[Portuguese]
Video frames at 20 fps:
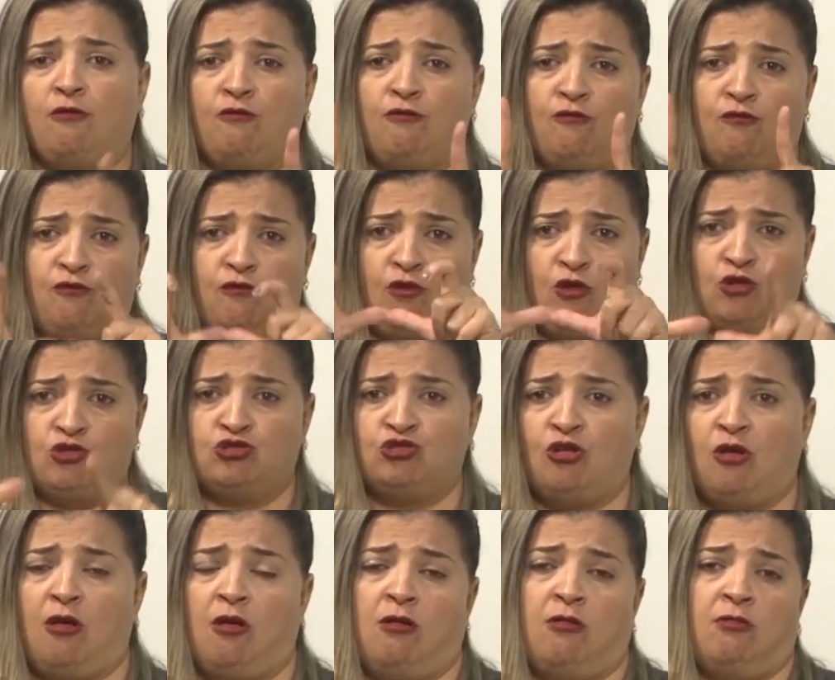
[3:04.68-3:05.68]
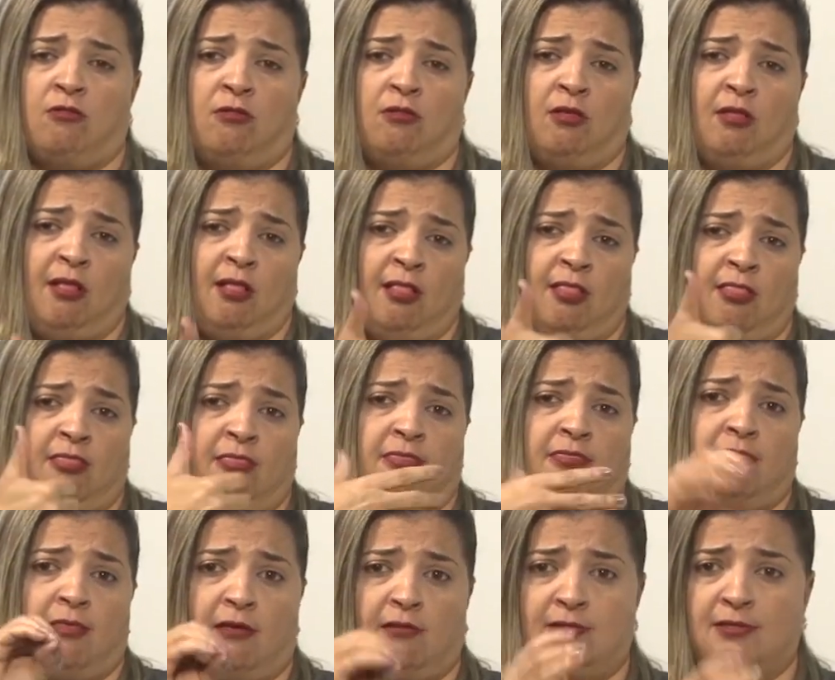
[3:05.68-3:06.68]
vai viajar
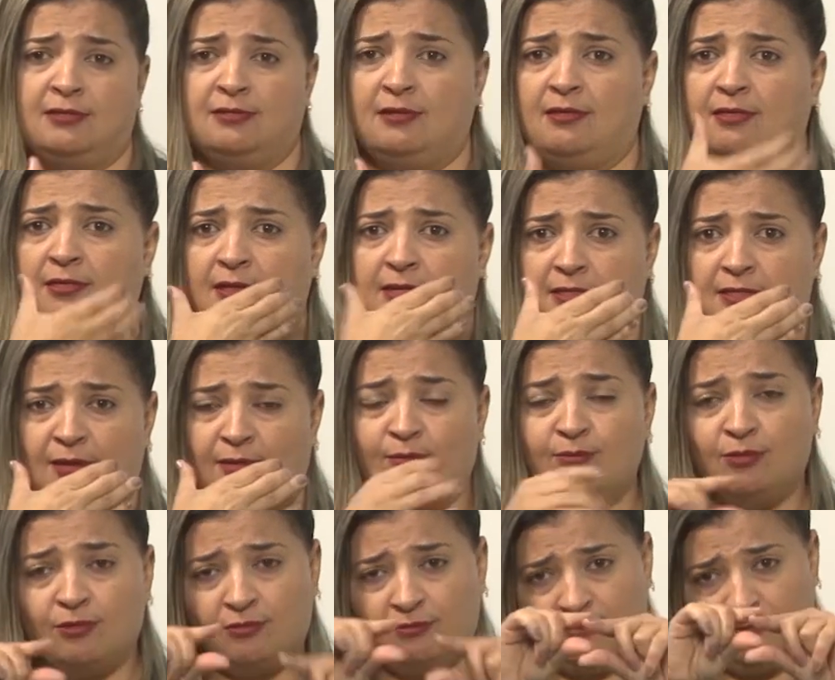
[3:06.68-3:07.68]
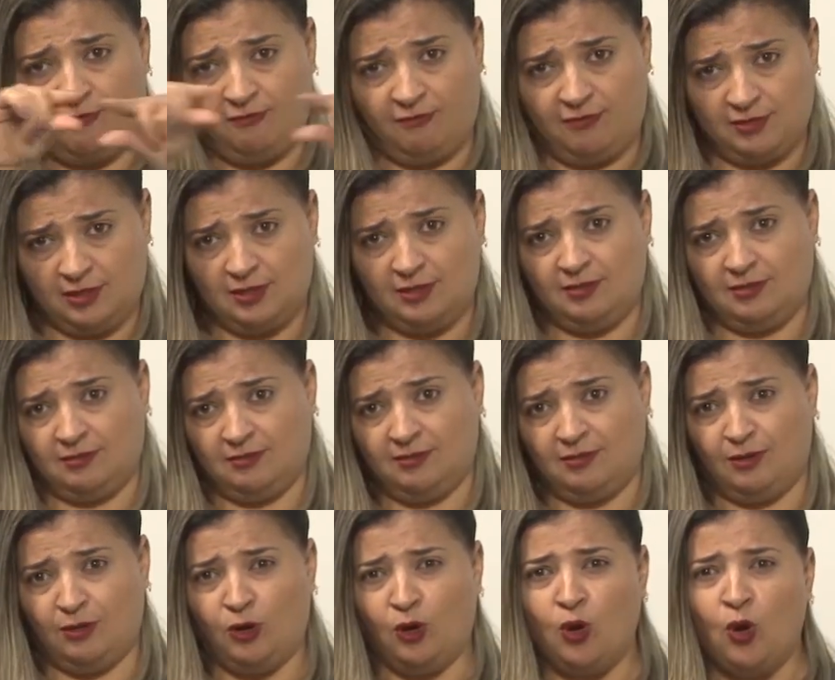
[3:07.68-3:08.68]
dia 10 de dezembro.
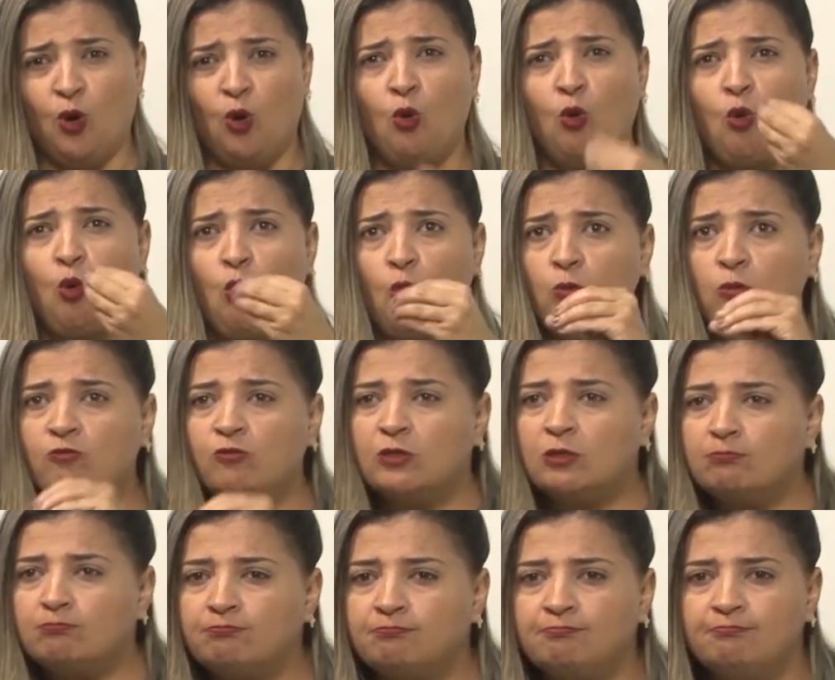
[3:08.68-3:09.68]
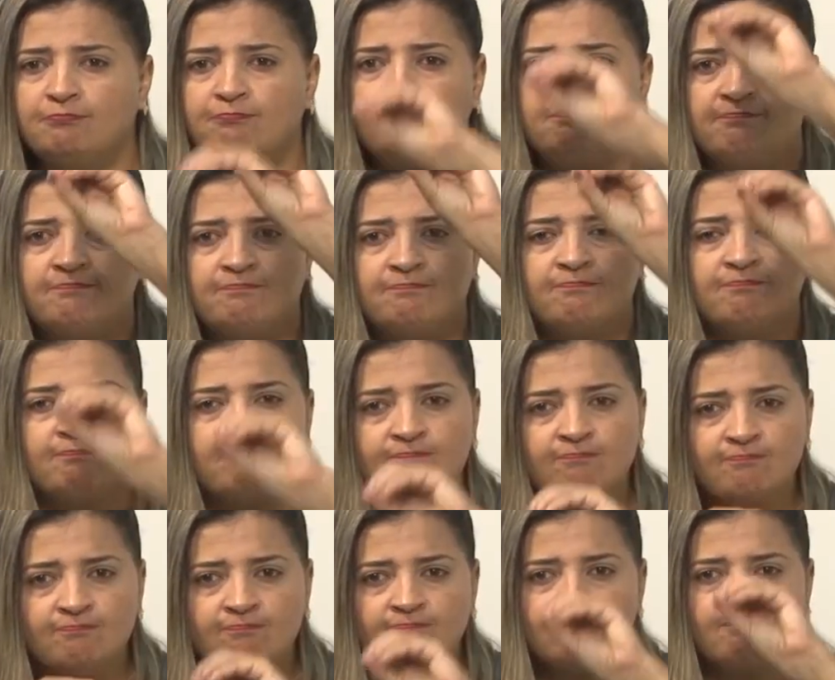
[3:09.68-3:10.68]
Essa é a frase. Então, como ela
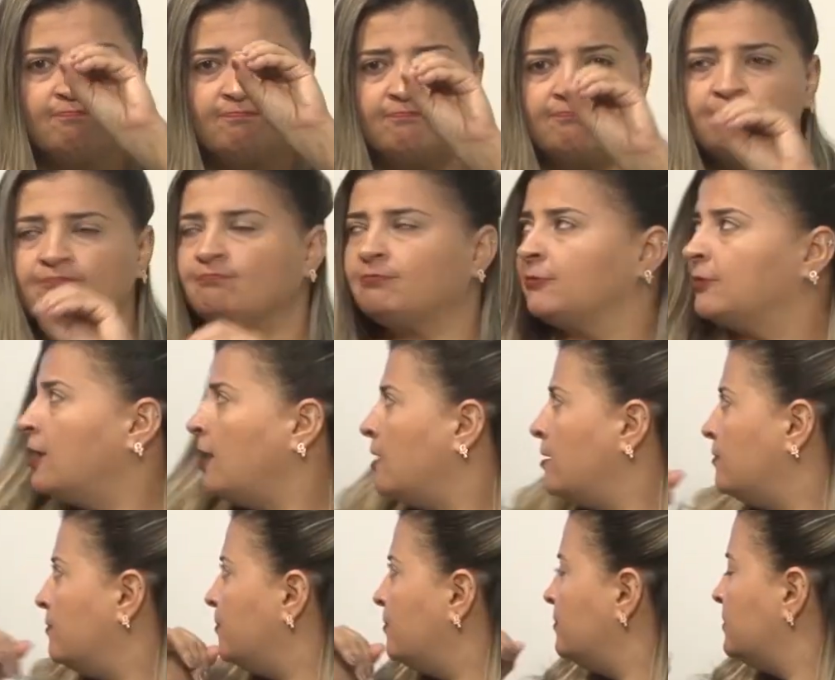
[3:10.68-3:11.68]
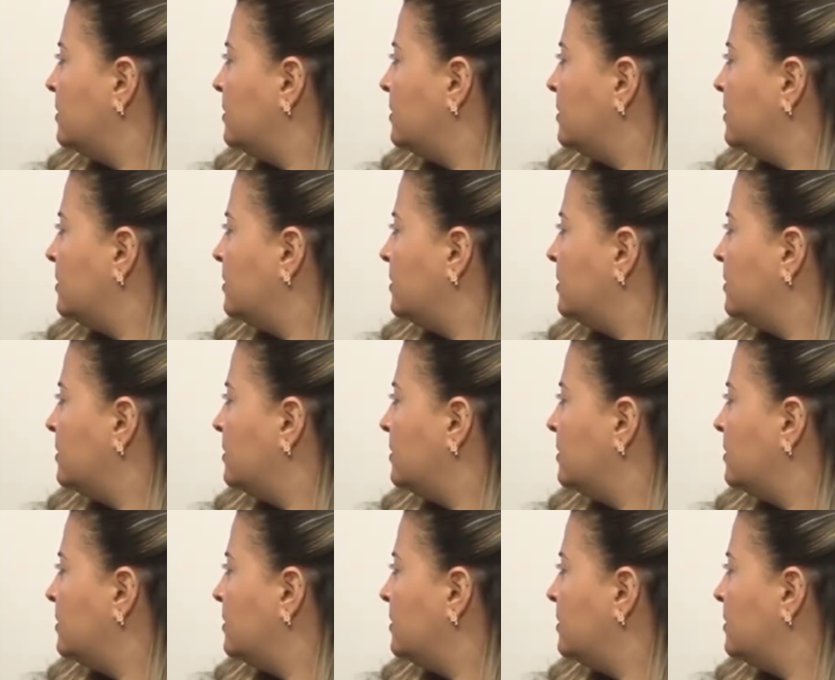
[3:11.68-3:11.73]
seria distribuída